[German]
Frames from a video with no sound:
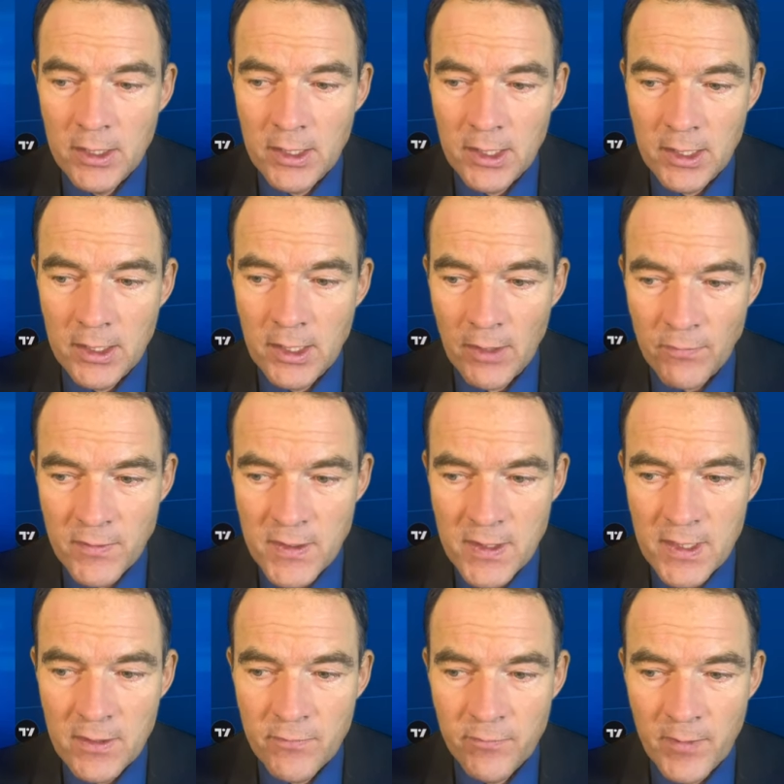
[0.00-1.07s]
die
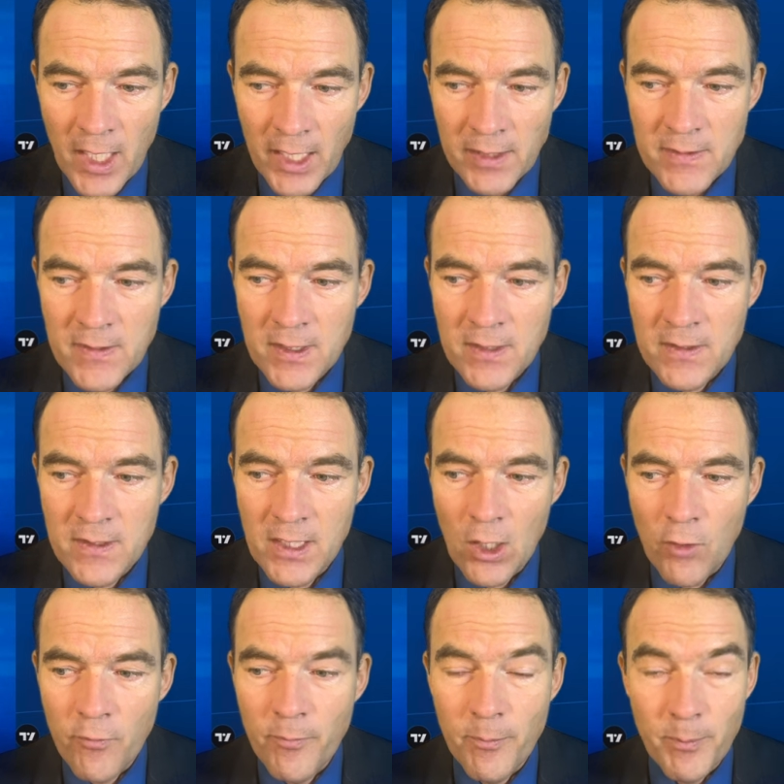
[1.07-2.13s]
defensiven Aktien
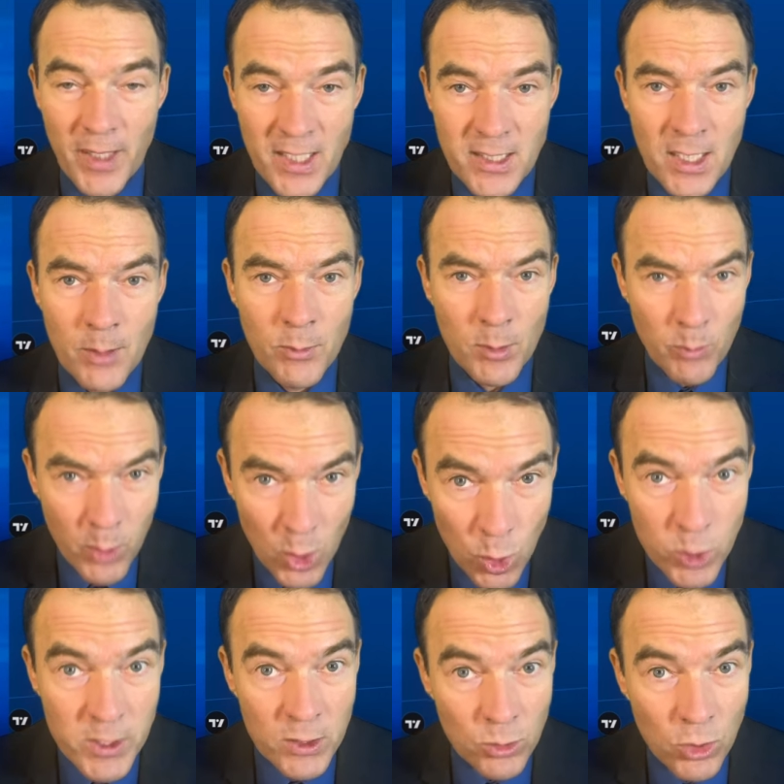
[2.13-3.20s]
laufen besser mit
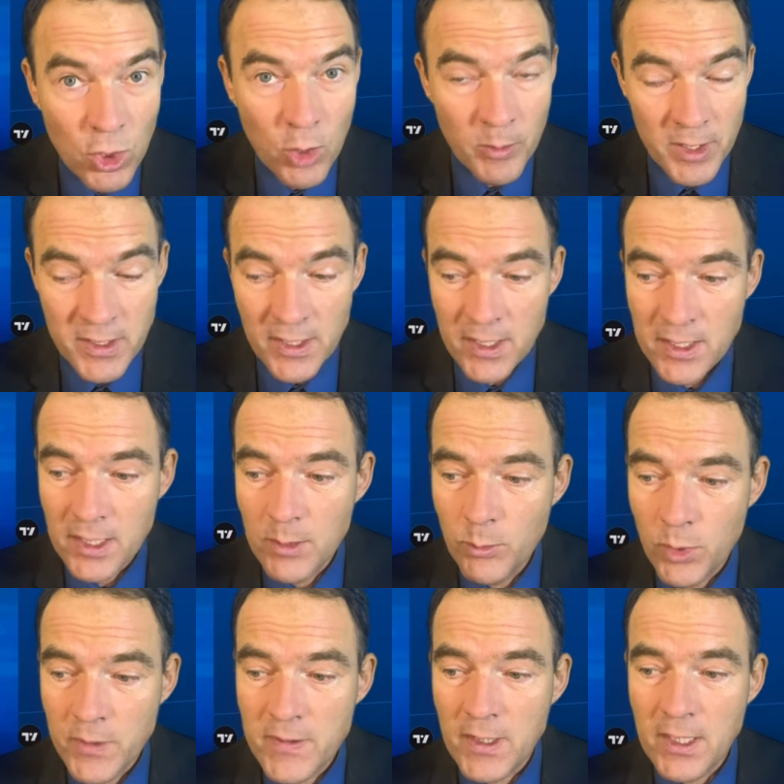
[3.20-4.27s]
plus 0,67
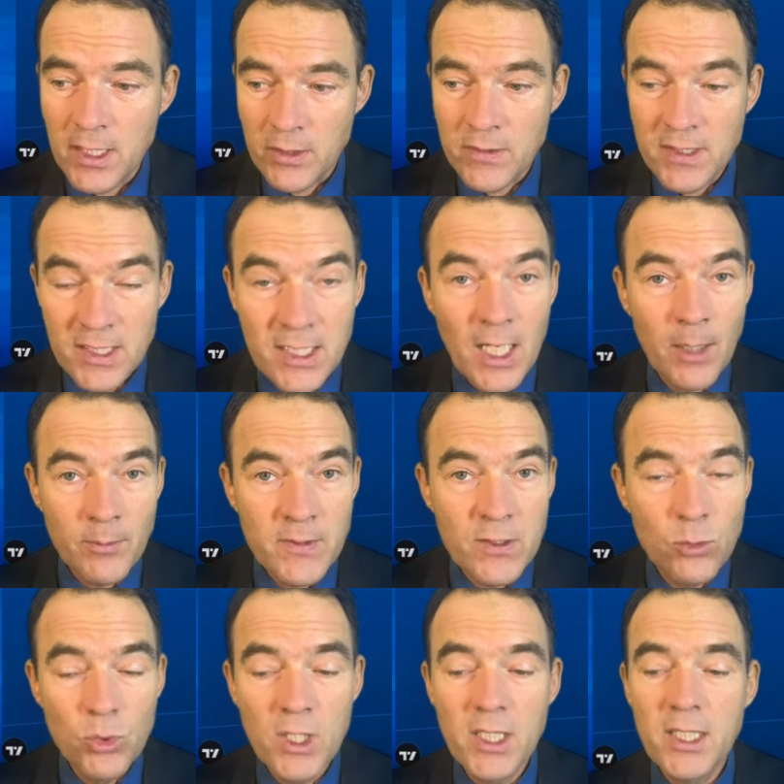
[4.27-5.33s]
Prozent, also die haben
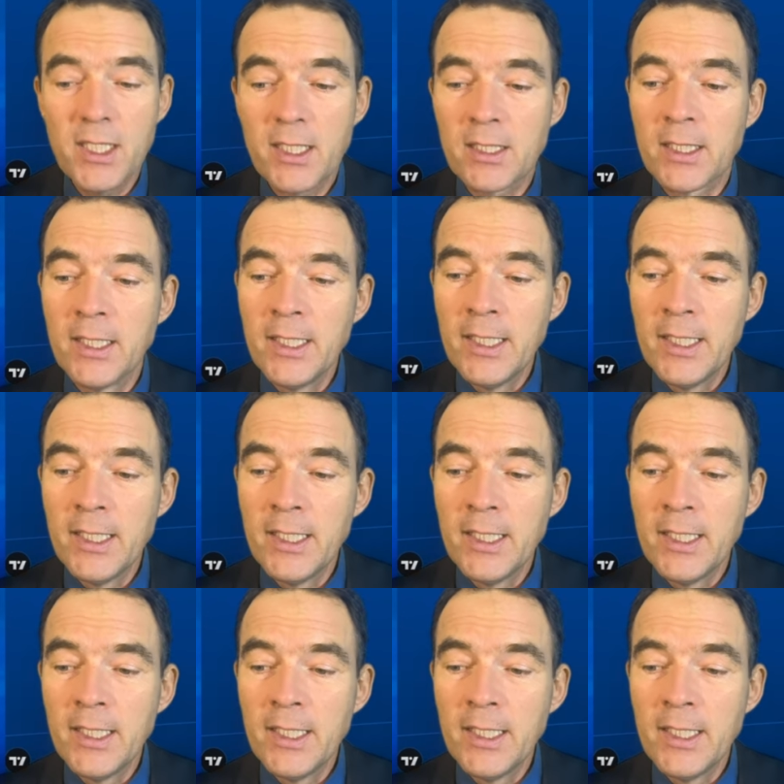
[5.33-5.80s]
zugelegt